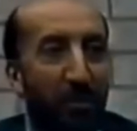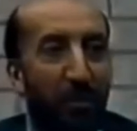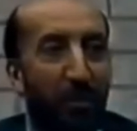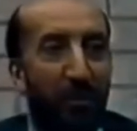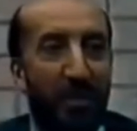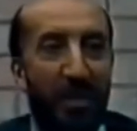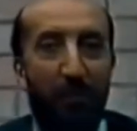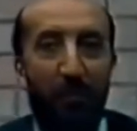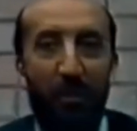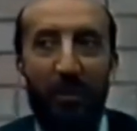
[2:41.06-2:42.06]
Yusuf
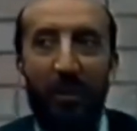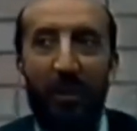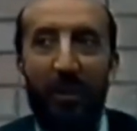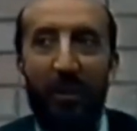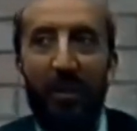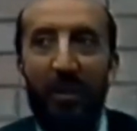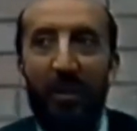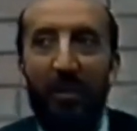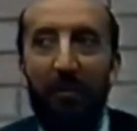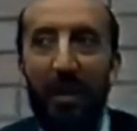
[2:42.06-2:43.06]
İslam diyor ki,
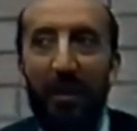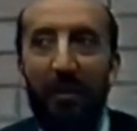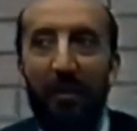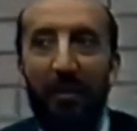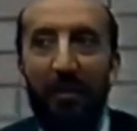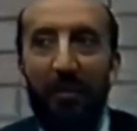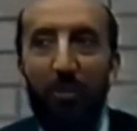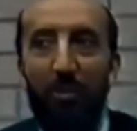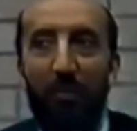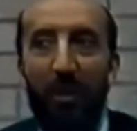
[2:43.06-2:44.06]
ben
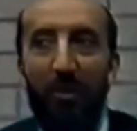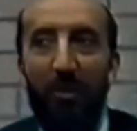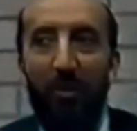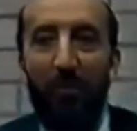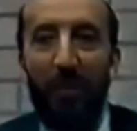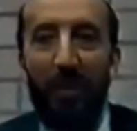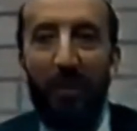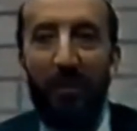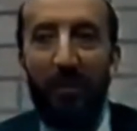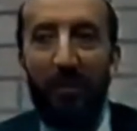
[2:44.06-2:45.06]
Müslüman
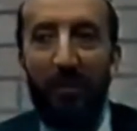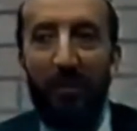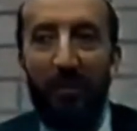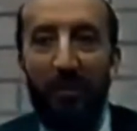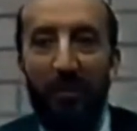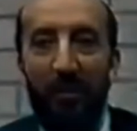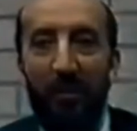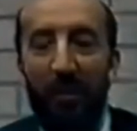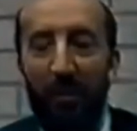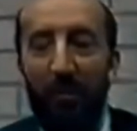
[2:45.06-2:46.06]
olmadan,
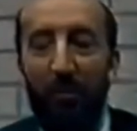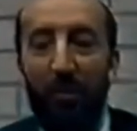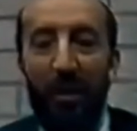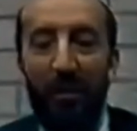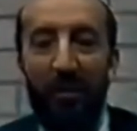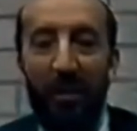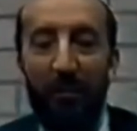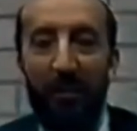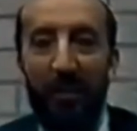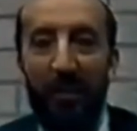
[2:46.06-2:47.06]
e, Kur'an'ı
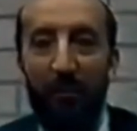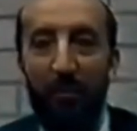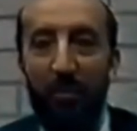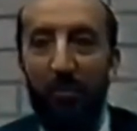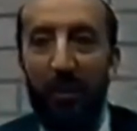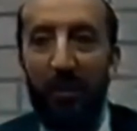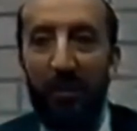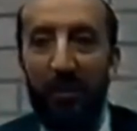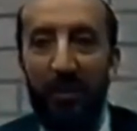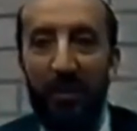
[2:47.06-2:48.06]
tanımadan
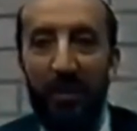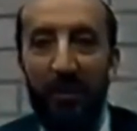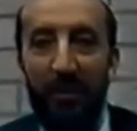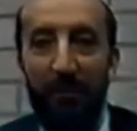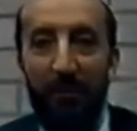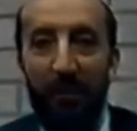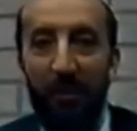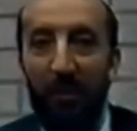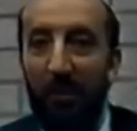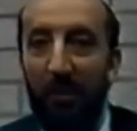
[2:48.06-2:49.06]
Müslümanları tanısaydım,
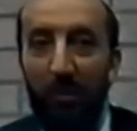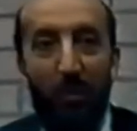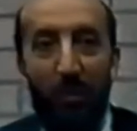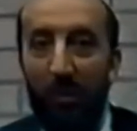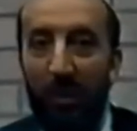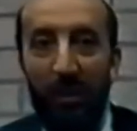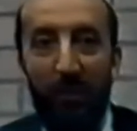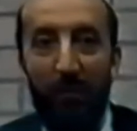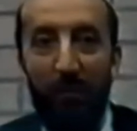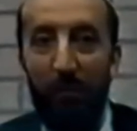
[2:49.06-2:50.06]

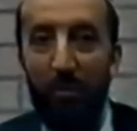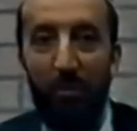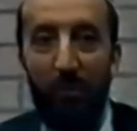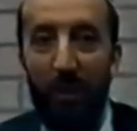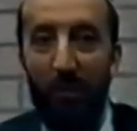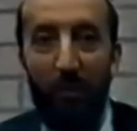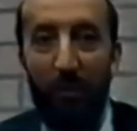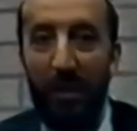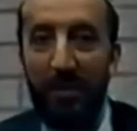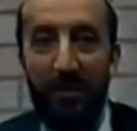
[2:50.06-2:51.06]
korkarım Müslüman
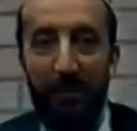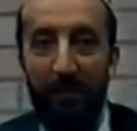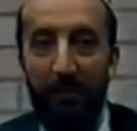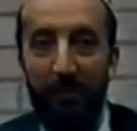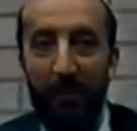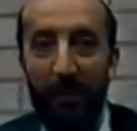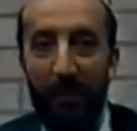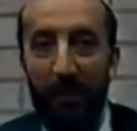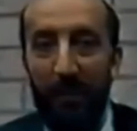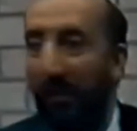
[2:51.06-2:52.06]
olmazdım.
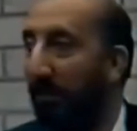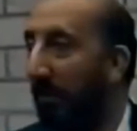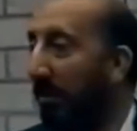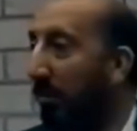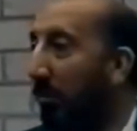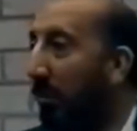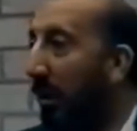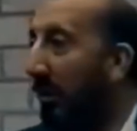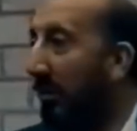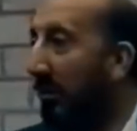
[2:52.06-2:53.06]
Ben
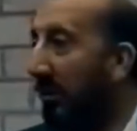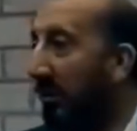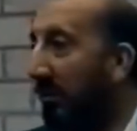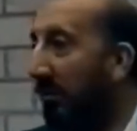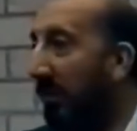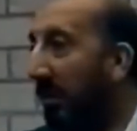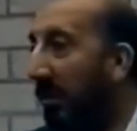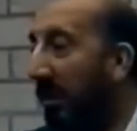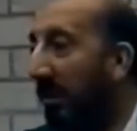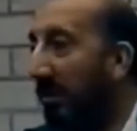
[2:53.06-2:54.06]
Kur'an'ı tanıdım ve
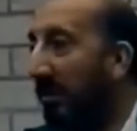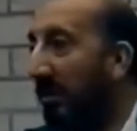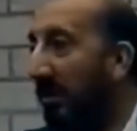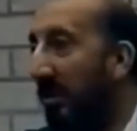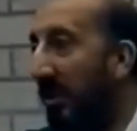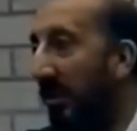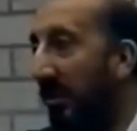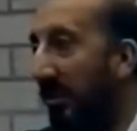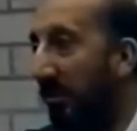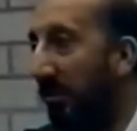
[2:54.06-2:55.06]
Allah'ın dinine
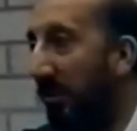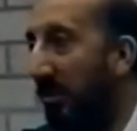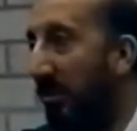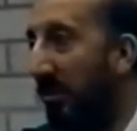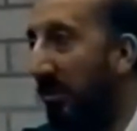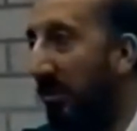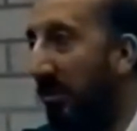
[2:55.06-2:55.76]
girdim diyor.